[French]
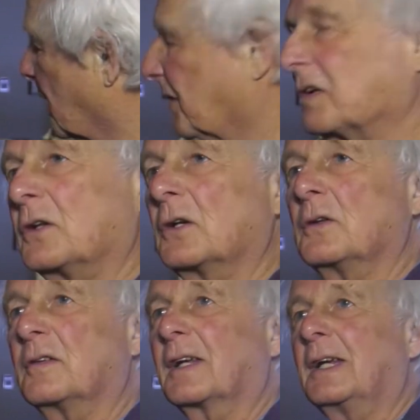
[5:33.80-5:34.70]
collectionneur
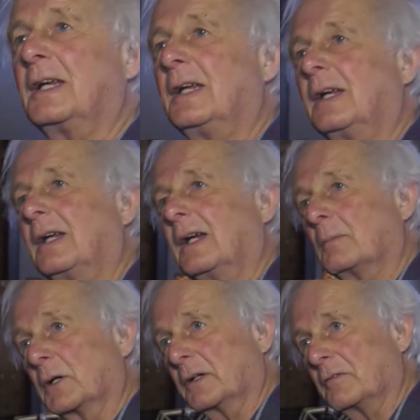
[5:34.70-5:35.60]
de trains
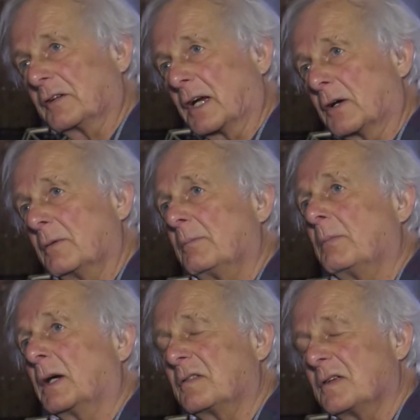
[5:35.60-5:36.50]
American Flyer
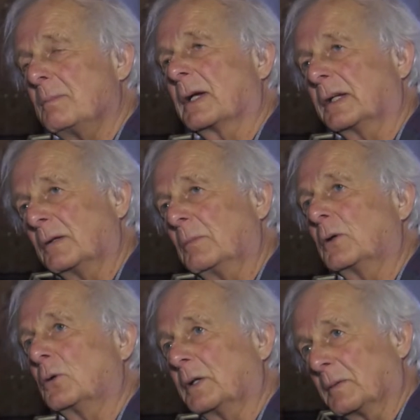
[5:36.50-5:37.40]
bâti par
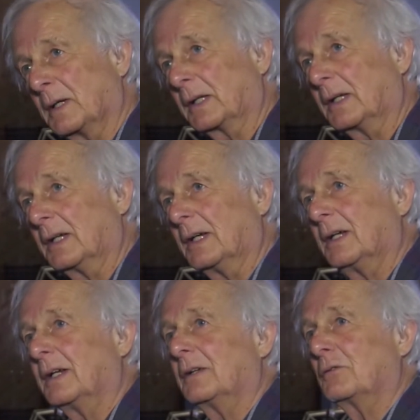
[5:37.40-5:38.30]
Gilbert au Québec.
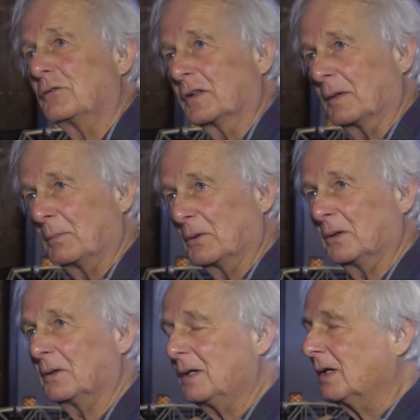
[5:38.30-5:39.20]
Je ne vous dirai pas,
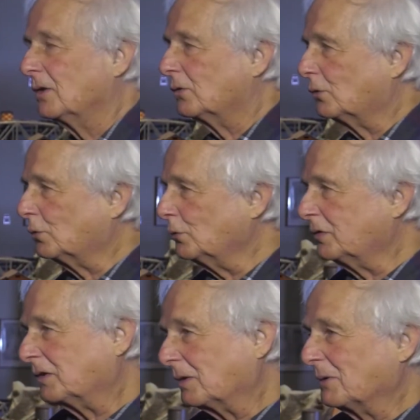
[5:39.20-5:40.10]
là. Tout
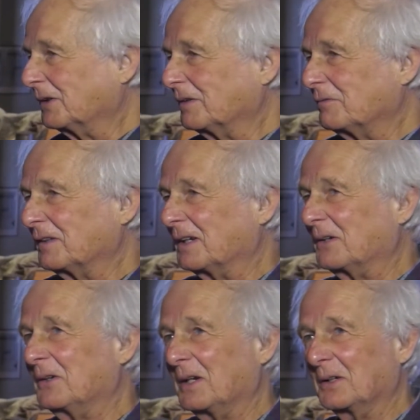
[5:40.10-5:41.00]
ce qu'American
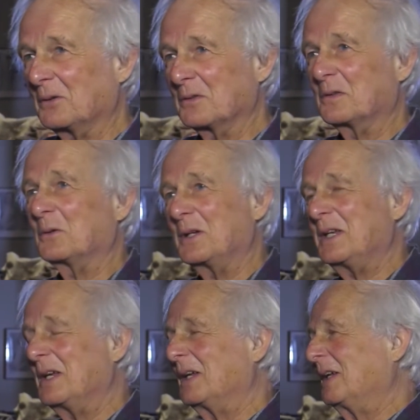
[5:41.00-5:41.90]
Flyer a
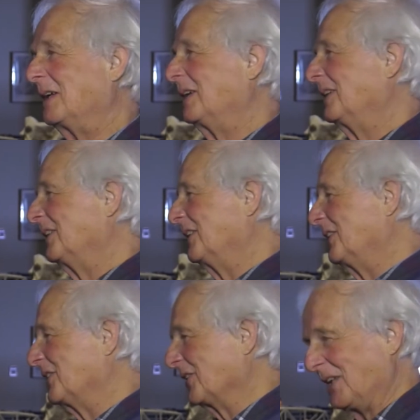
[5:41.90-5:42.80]
construit,
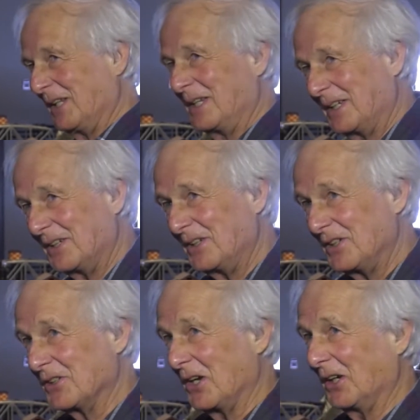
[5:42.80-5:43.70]
je l'ai.
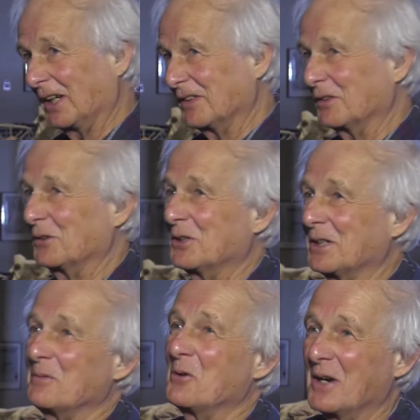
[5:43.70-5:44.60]
Ah J'ai un réseau
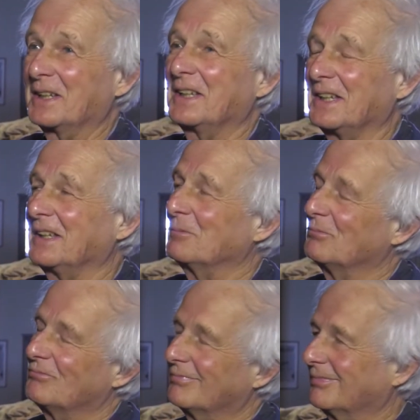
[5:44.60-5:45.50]
chez moi qui est
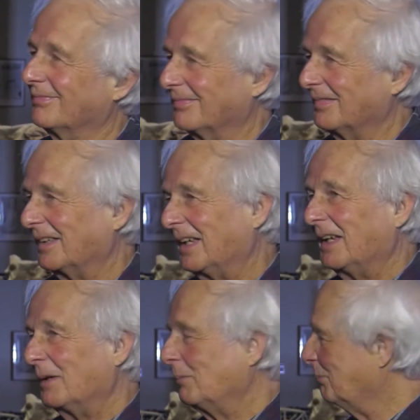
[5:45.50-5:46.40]

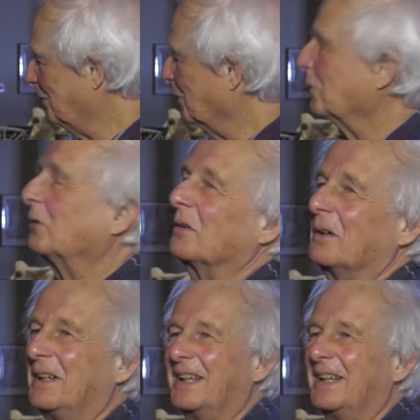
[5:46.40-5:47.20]
plus gros que ça.